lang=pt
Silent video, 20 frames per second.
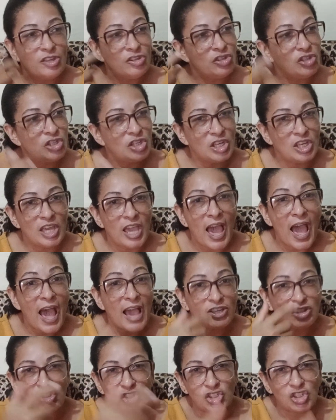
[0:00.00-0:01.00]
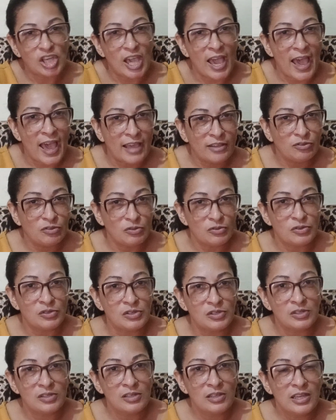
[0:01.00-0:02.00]
de
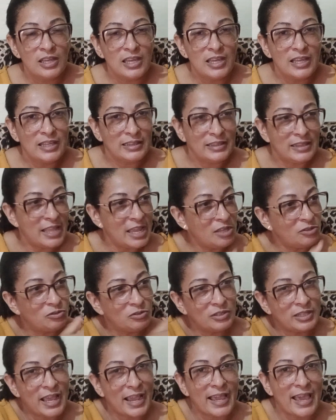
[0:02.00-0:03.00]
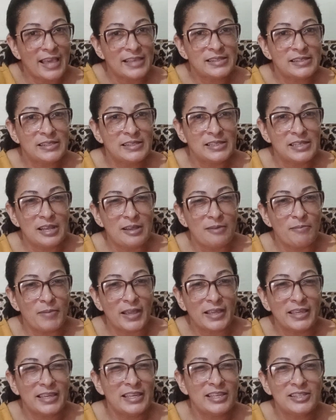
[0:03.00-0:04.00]
achados dentro da
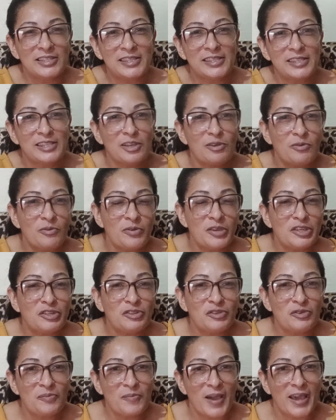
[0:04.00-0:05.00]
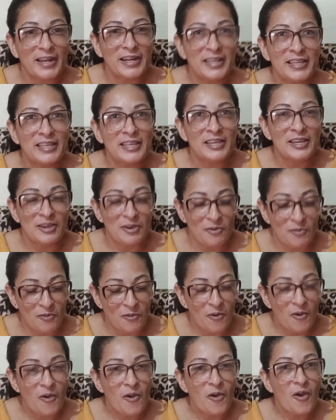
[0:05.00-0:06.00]
caçamba aqui de São Luís do
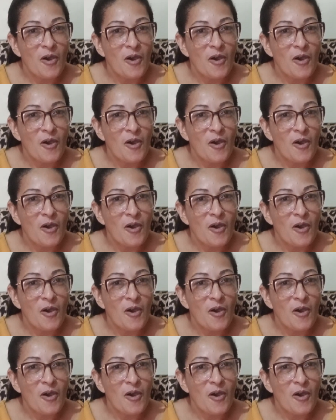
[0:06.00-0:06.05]
Maranhão.